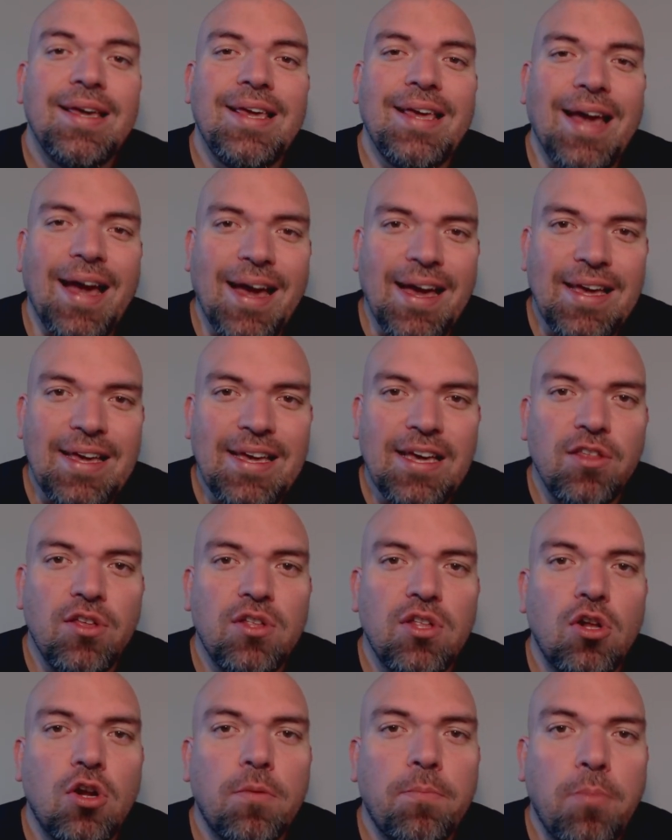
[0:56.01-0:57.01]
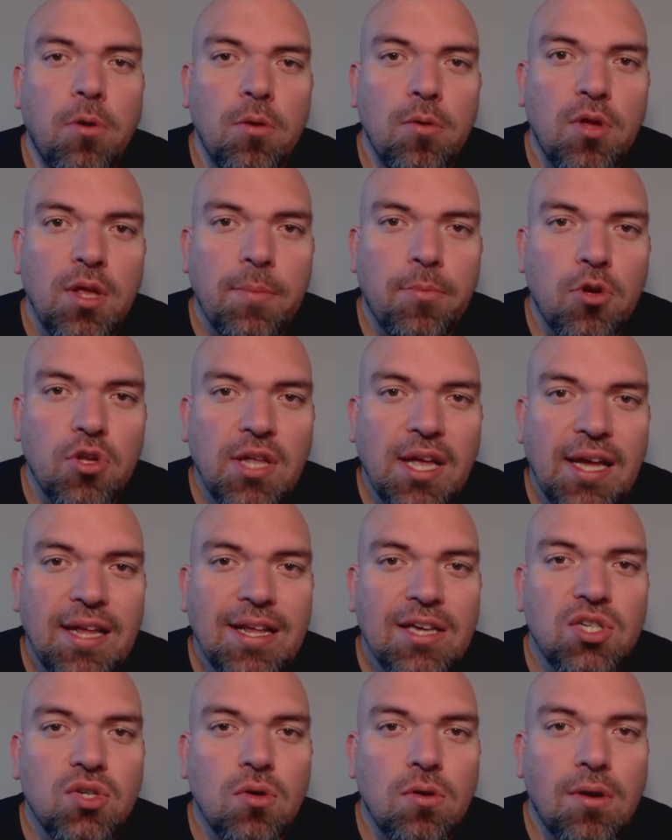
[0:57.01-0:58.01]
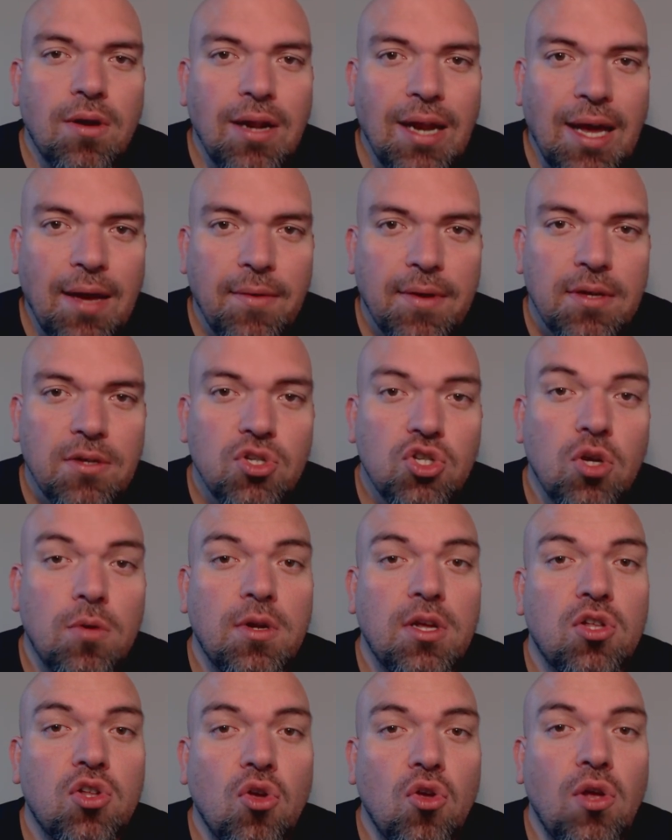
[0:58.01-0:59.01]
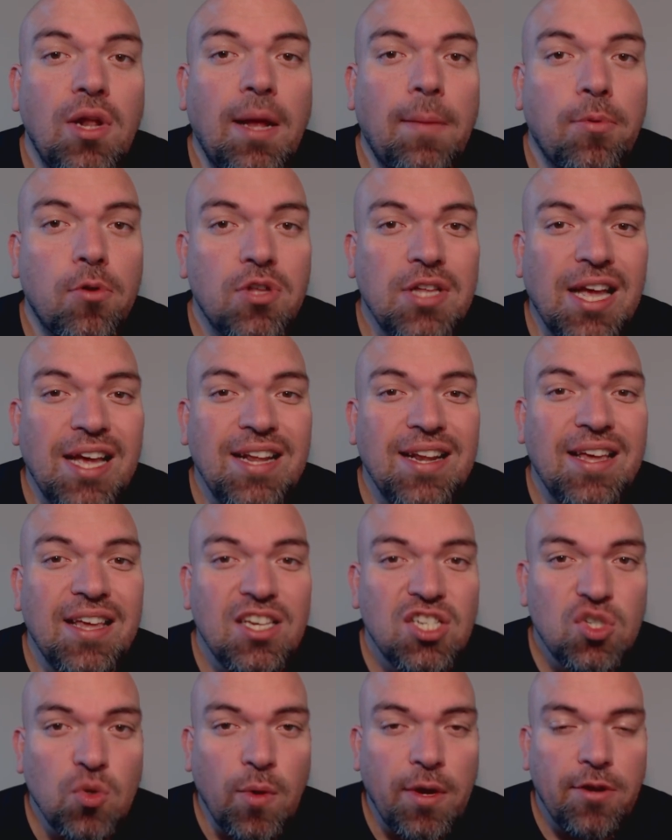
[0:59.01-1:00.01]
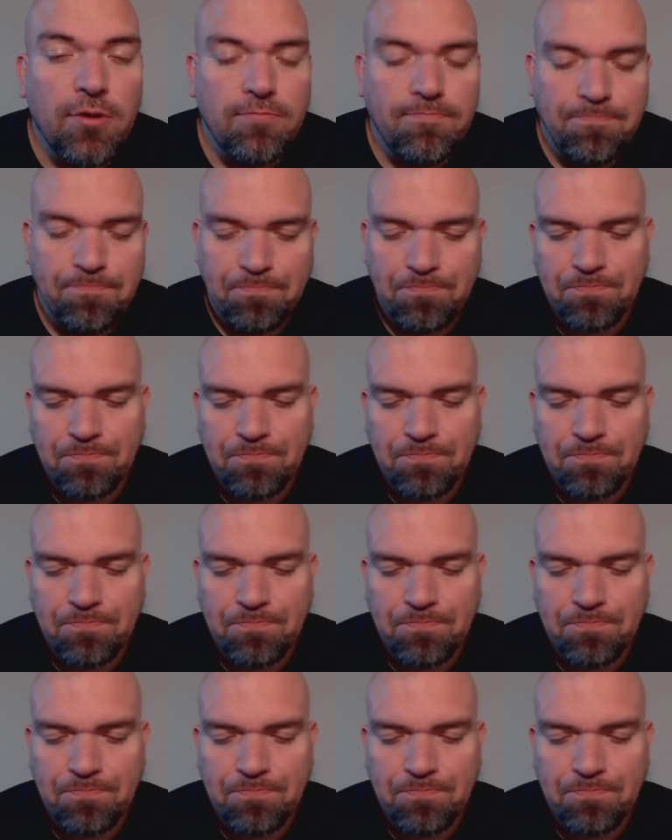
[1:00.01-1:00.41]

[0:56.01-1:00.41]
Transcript: Y ahí es donde los polvos de proteína son clave, sobre todo la proteína de suero.